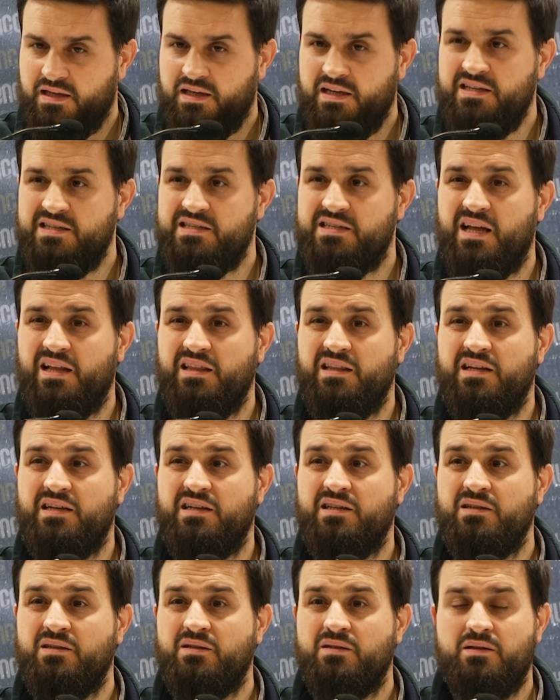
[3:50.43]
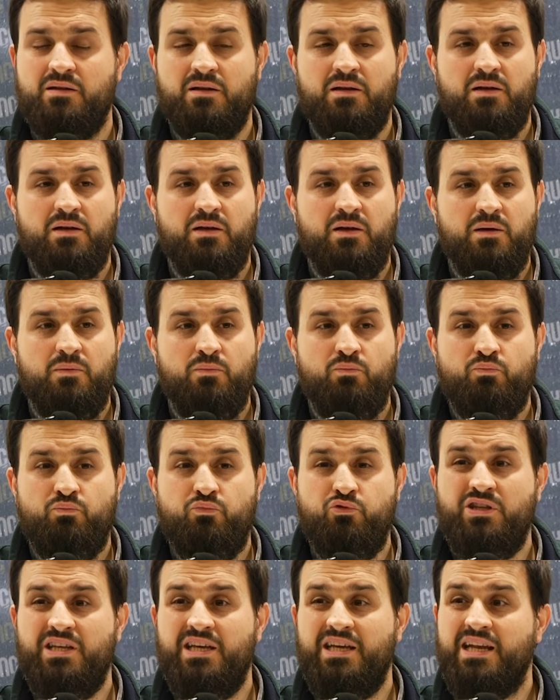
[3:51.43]
İnsanların
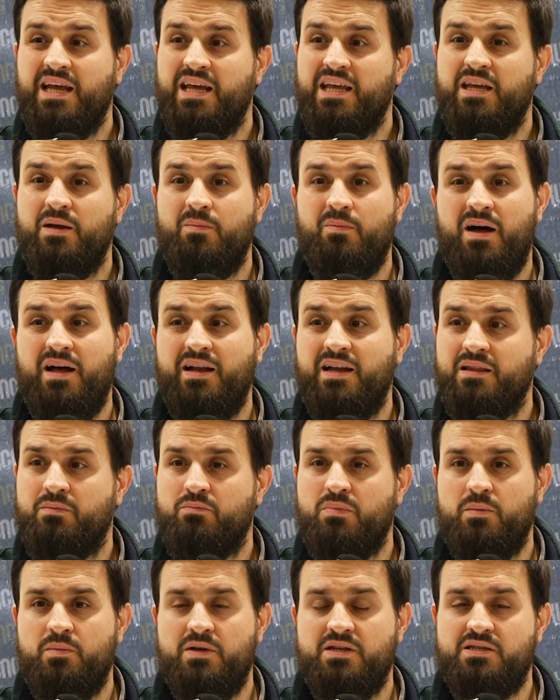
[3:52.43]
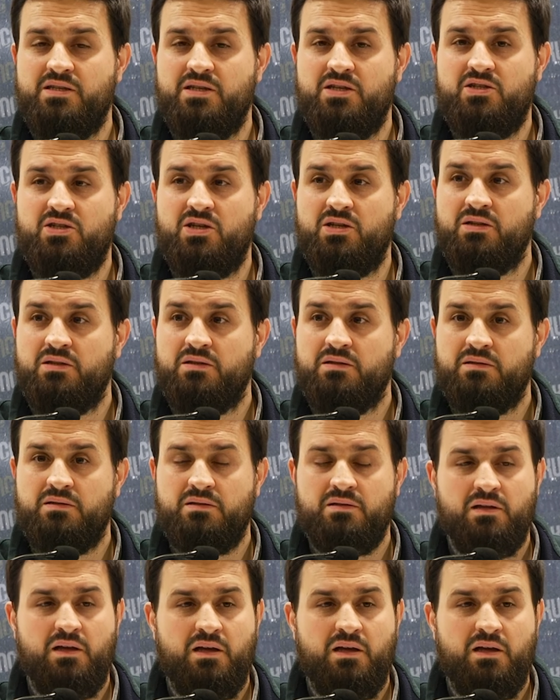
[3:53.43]
bu dine iman etmemesi için